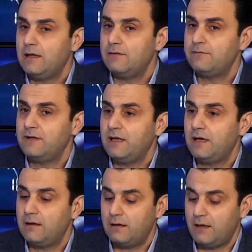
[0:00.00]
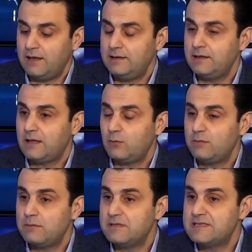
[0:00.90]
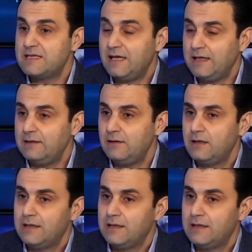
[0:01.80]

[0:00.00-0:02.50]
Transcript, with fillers: في آه، عده عوامل بتساعد